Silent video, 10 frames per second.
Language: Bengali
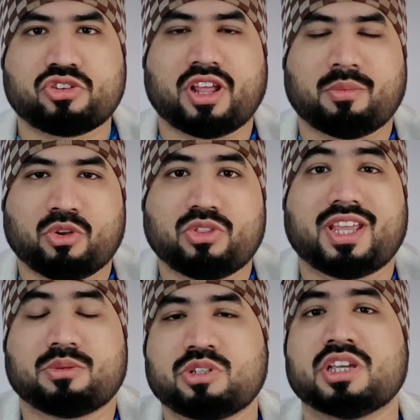অস্ট্রেলিয়ার বিরুদ্ধে
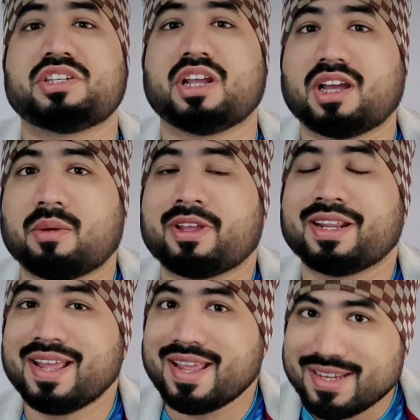এশিয়ান কাপের
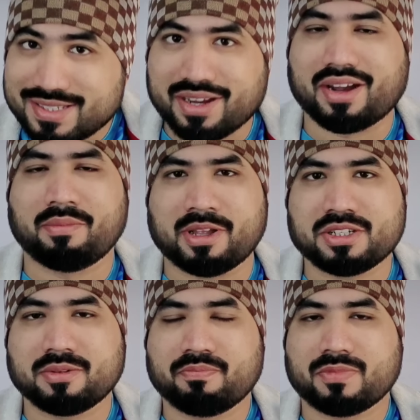সেকেন্ড
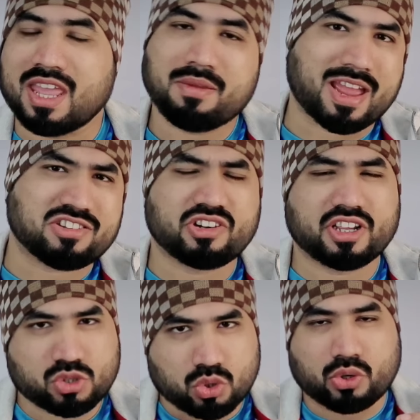ম্যাচে এই ম্যাচ
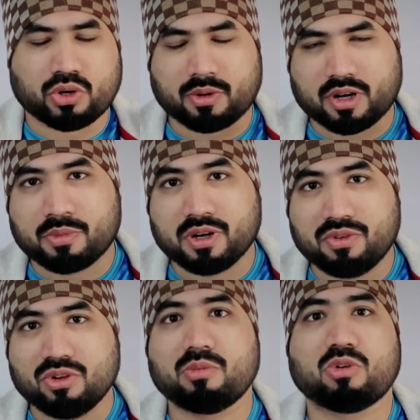নিয়ে ছোট্ট একটা
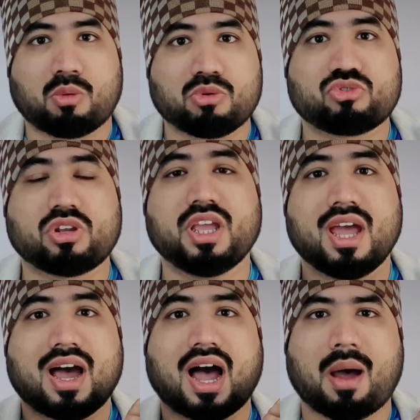প্রিভিউ এবং অবশ্যই
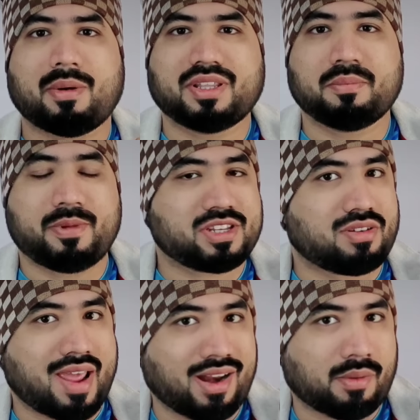আমাদের বেস্ট
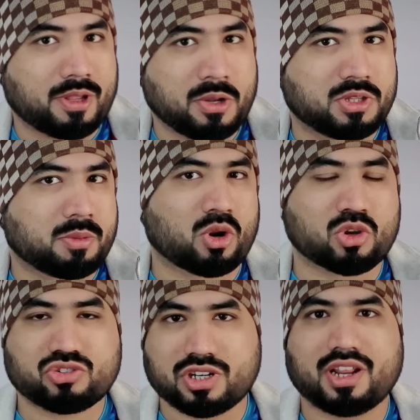লাইন আপ কী হতে পারে
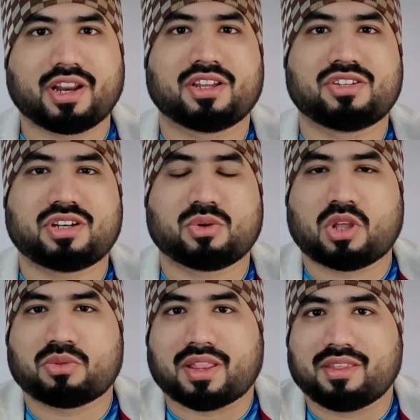অস্ট্রেলিয়ার এগেনস্টে
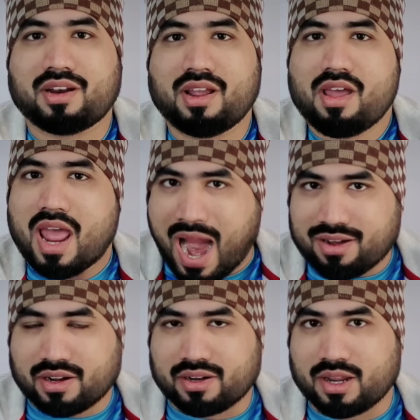কোথাও তাদের
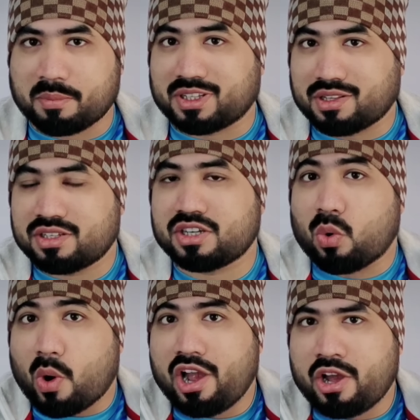অ্যাটাককে বা তাদের যে
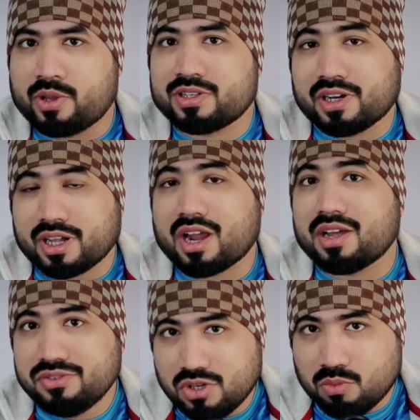কোয়ালিটি রয়েছে সেটাকে
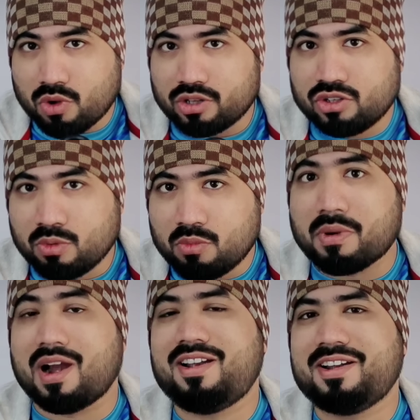কনজিউম করার জন্য এবং
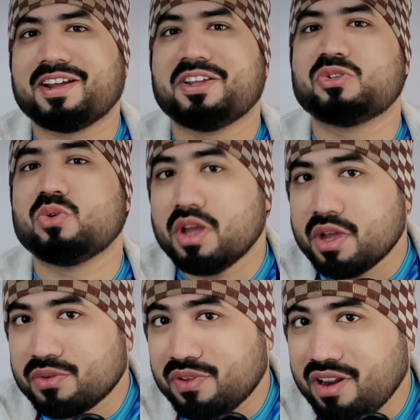পাল্টা কিছু
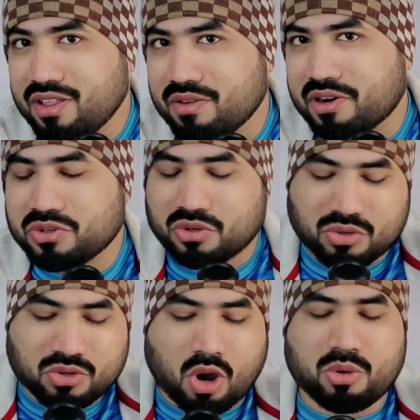ফিরিয়ে দেওয়ার জন্য
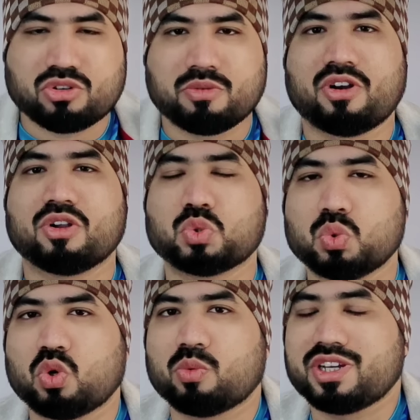অবশ্যই ভিডিওটা শুরু
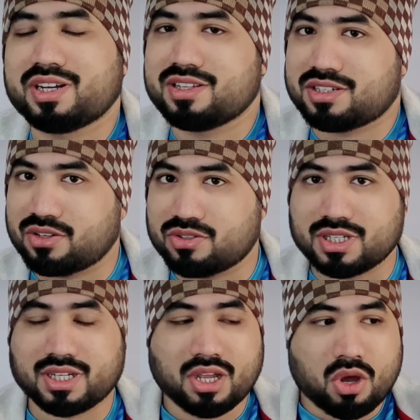করবো যেটা দিয়ে সেটা হচ্ছে
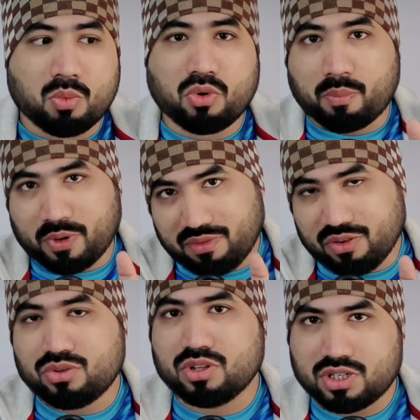পুরো
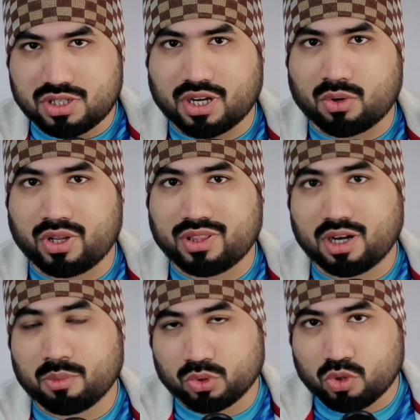প্রিভিউ যদি শেয়ার করি
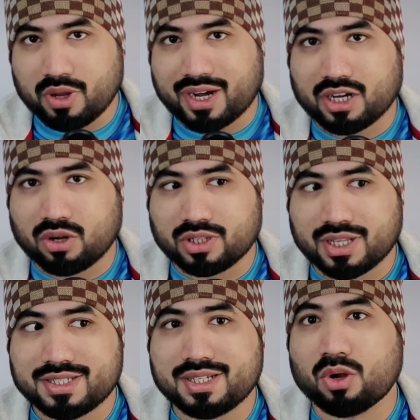তাহলে প্রথমে একটা কথা
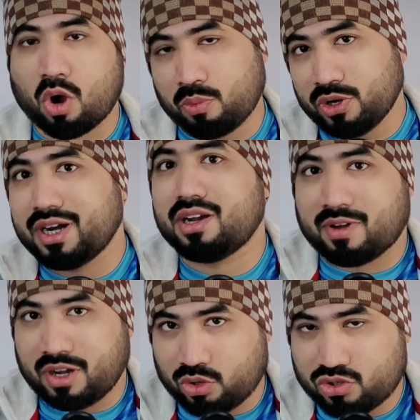যে অপোনেন্ট
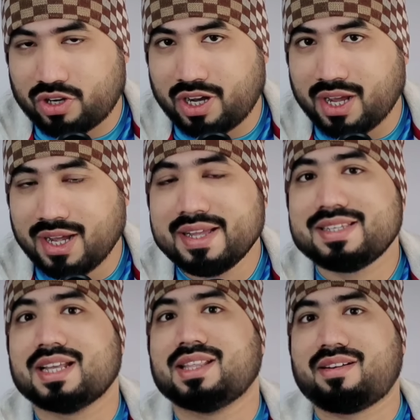ভাই অস্ট্রেলিয়া
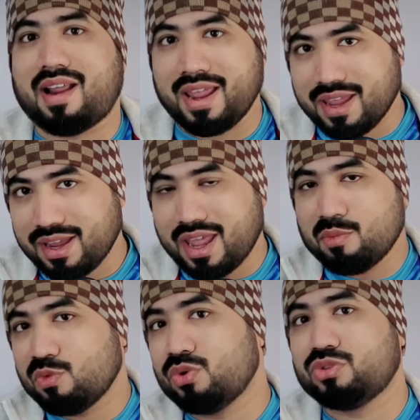যাদের র্যাঙ্কিং এই
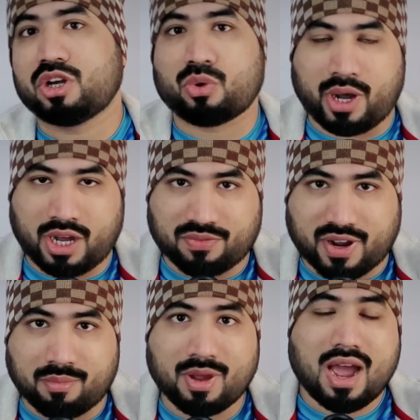মুহূর্তে টোয়েন্টি
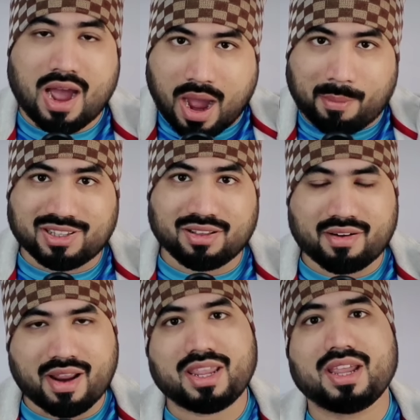ফাইভ আমাদের
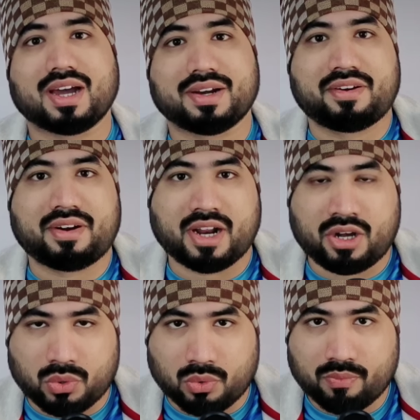র্যাঙ্কিং হান্ড্রেড
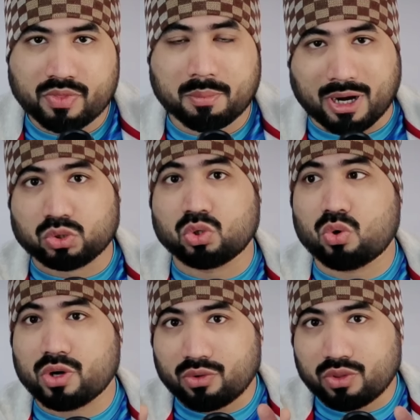অ্যান্ড টু
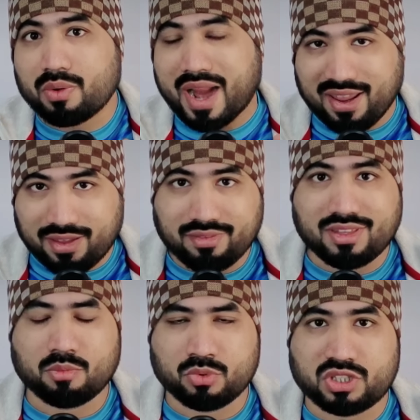পার্থক্যটা কোথাও র্যাঙ্কিং
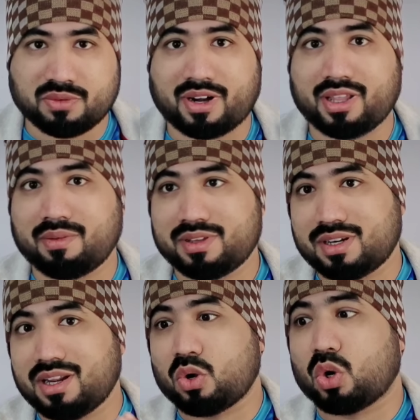দিয়ে বুঝতে পারা যাবে
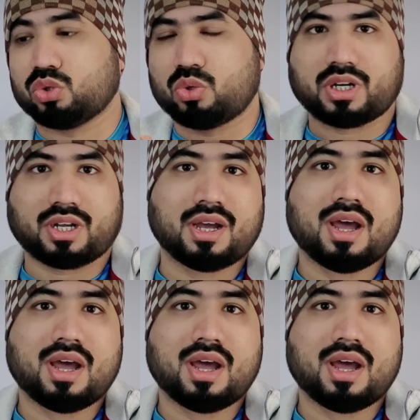যেটি কতটা